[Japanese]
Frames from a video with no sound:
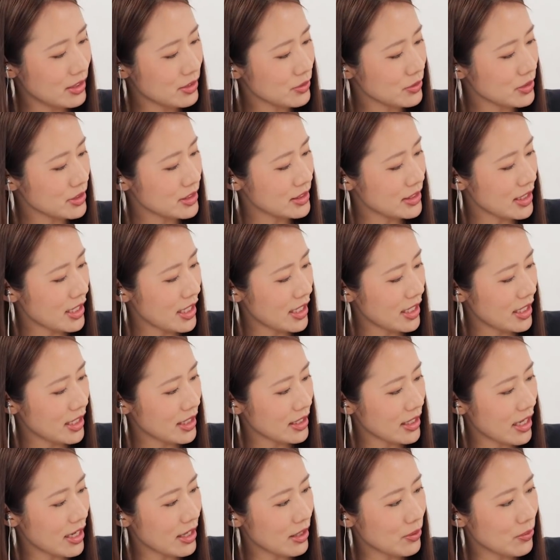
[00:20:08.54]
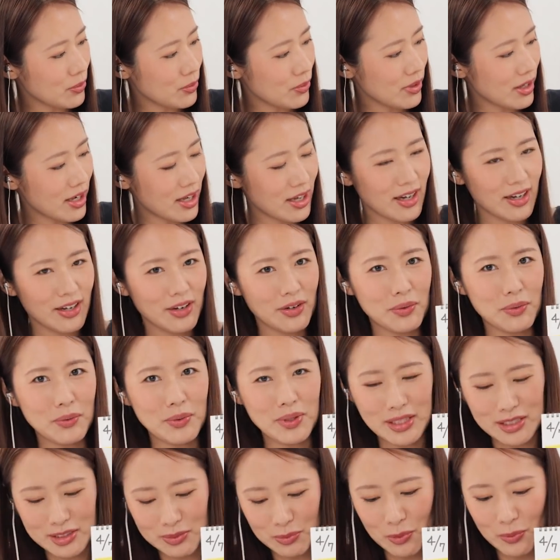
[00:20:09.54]
そして対抗が
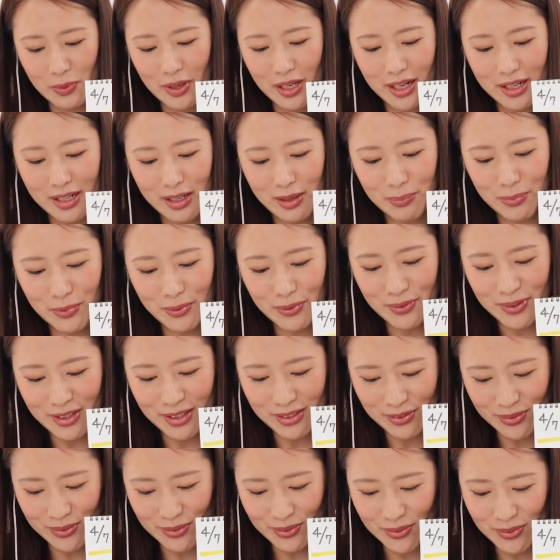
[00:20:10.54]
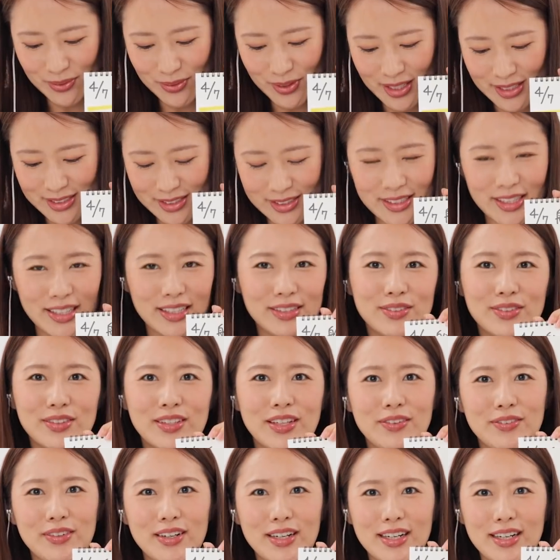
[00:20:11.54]
私もフェアリーポルカの方を初ダート
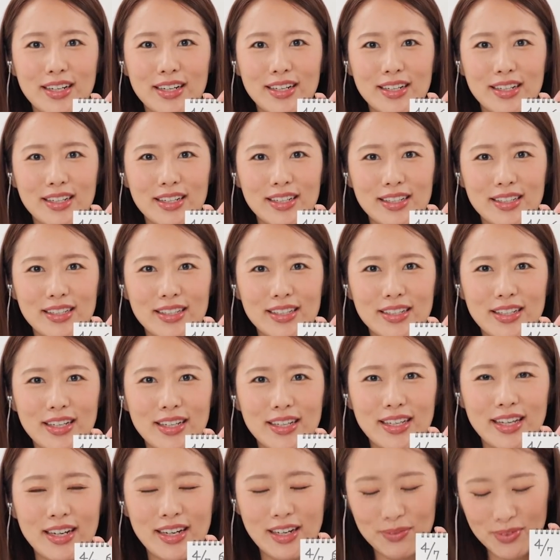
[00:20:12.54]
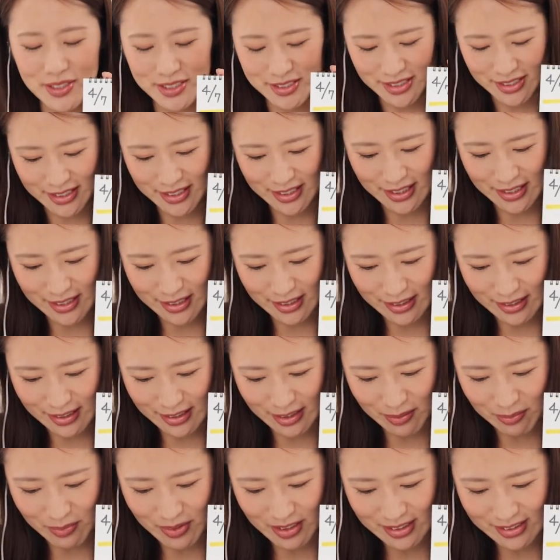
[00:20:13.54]
では選ばせていただ
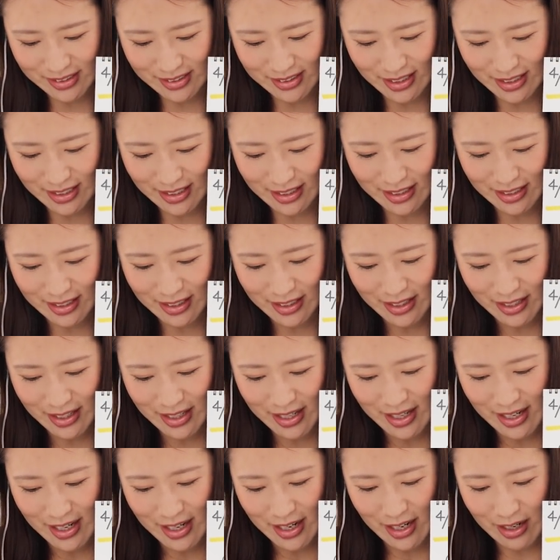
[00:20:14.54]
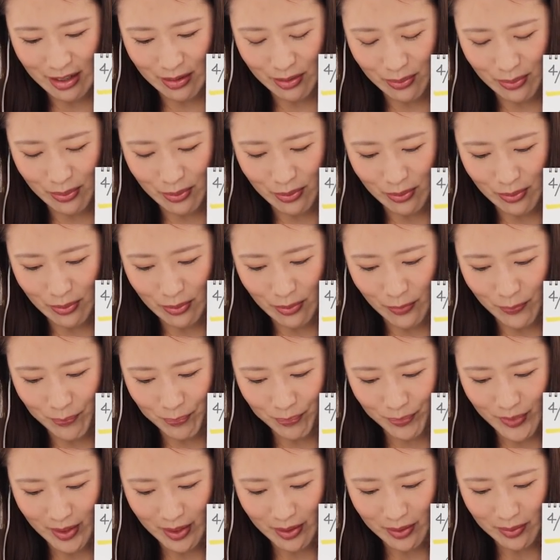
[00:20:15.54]
きました。
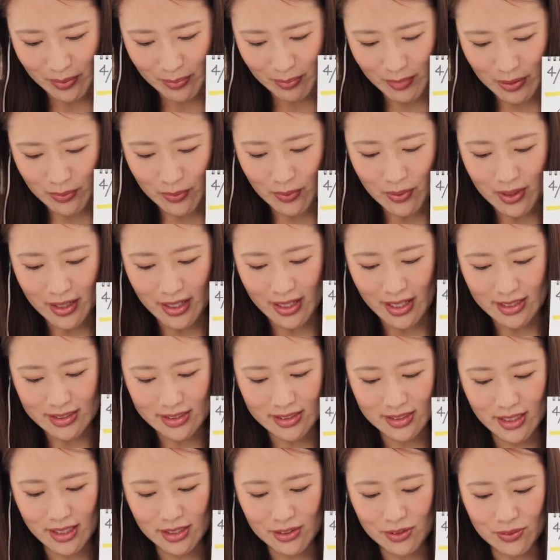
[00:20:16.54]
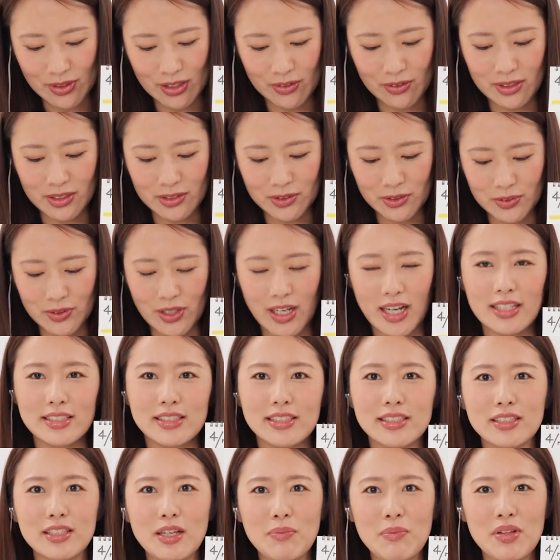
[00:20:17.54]
今回初ダートなのでちょっと
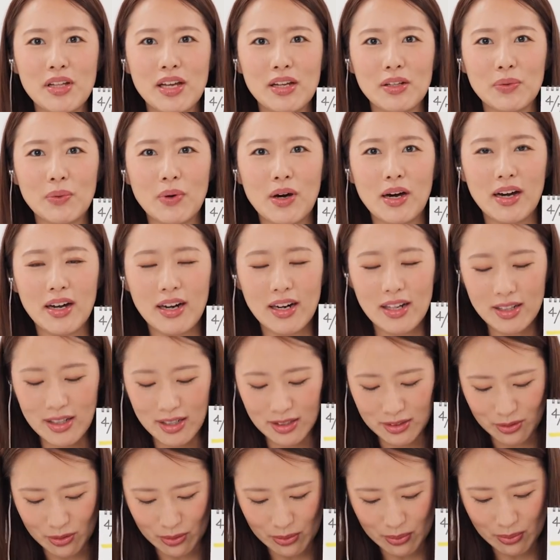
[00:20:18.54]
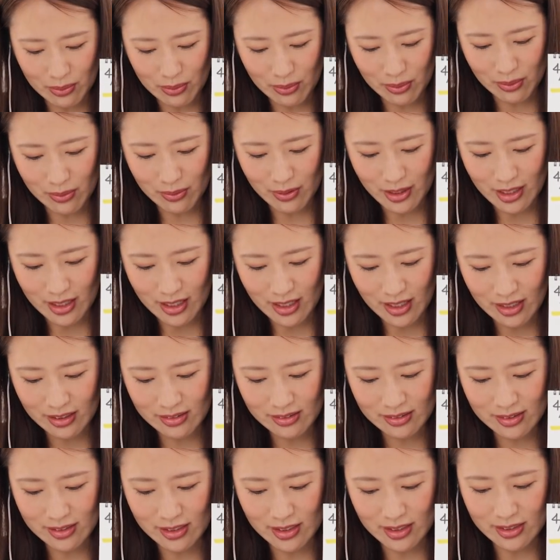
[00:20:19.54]
走ってみないとわからないというところはあ
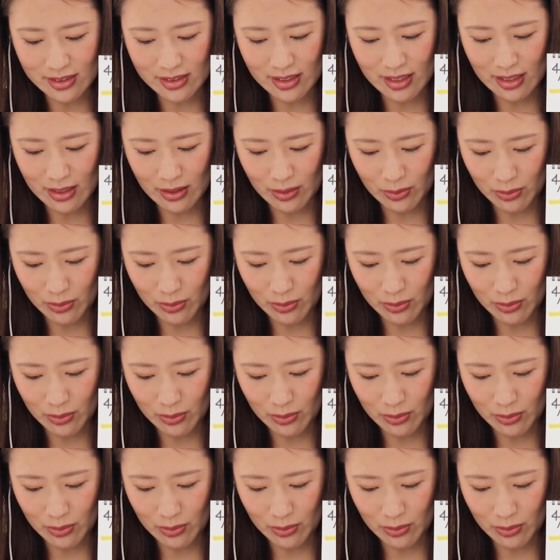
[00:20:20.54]
るんですけ